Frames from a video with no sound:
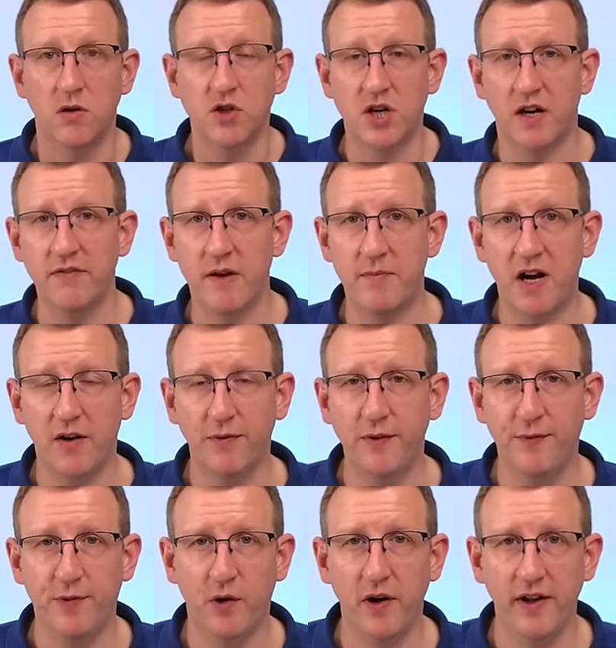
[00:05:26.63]
Und schauen wir mal auf
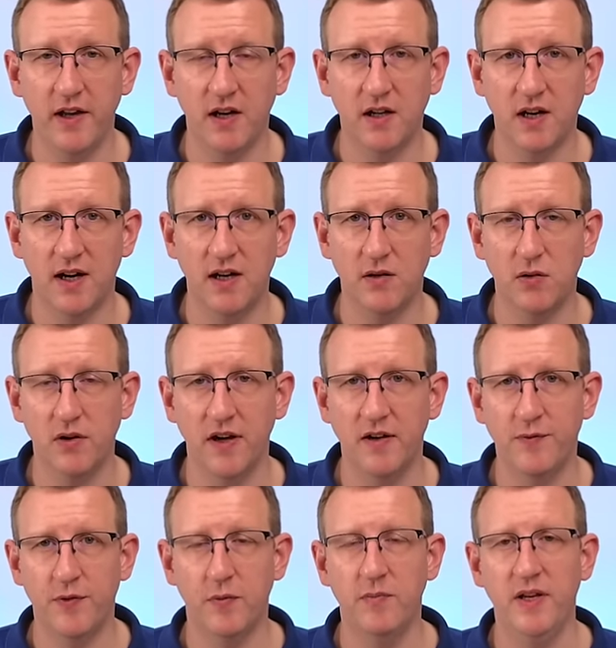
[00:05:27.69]
die
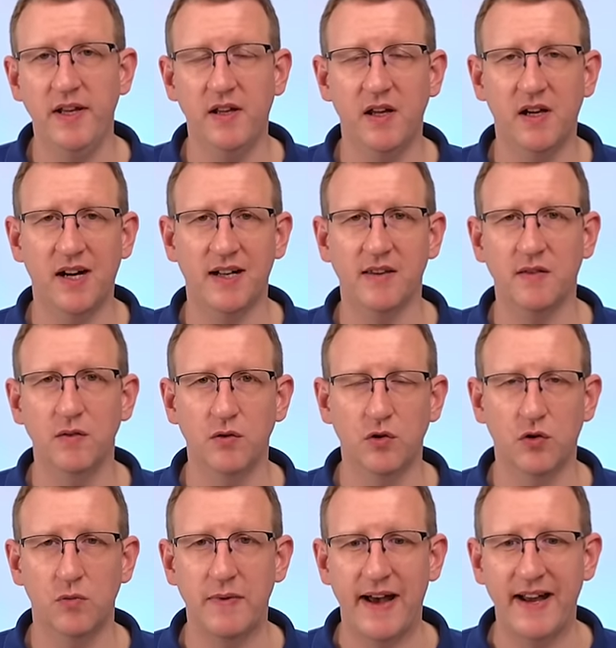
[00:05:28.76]
Folgeerkrankungen vom Leaky Gut
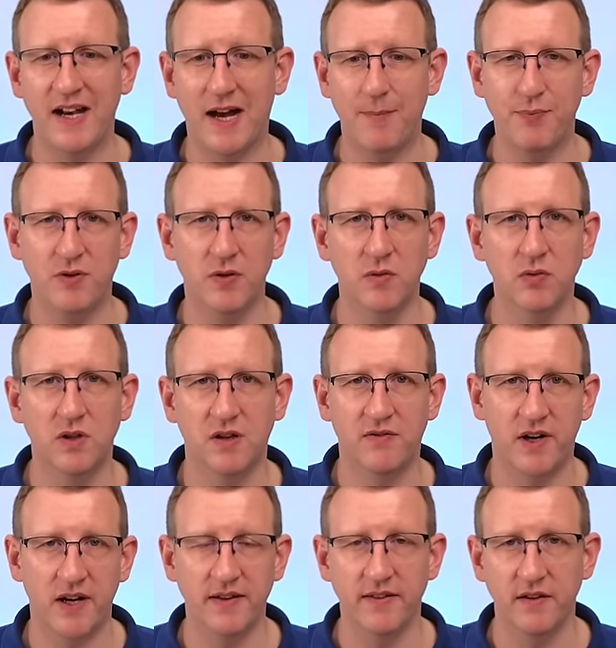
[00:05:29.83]
Syndrom. Ein absoluter
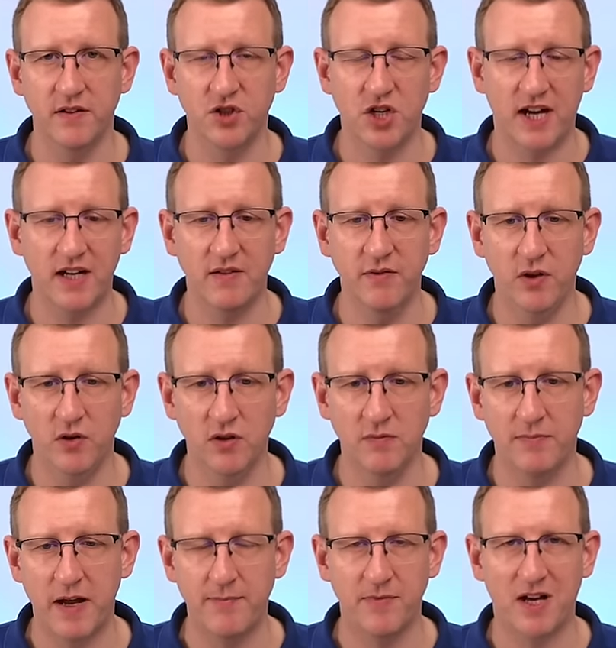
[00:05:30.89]
Wahnsinn. Starten wir
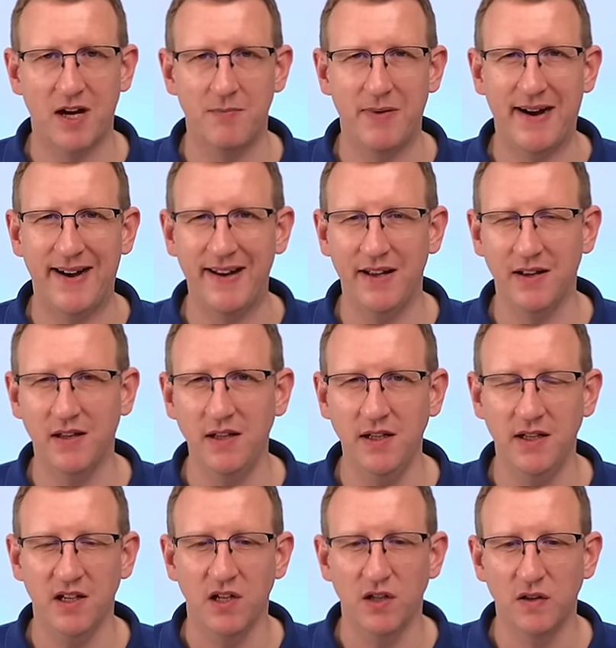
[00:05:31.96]
unten beim Darm.
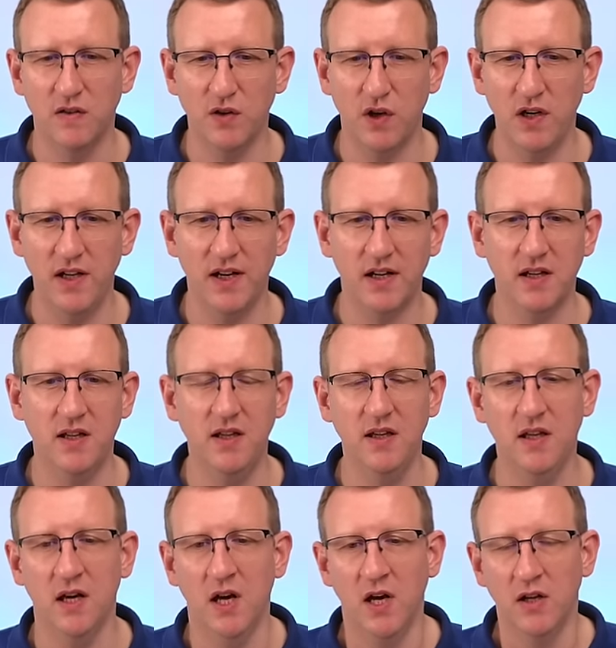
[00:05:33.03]
Allergien,
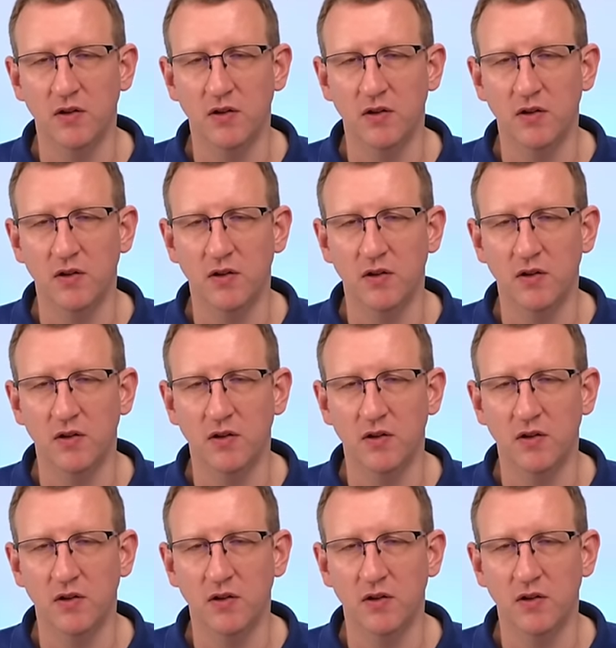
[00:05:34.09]
Zöliakie.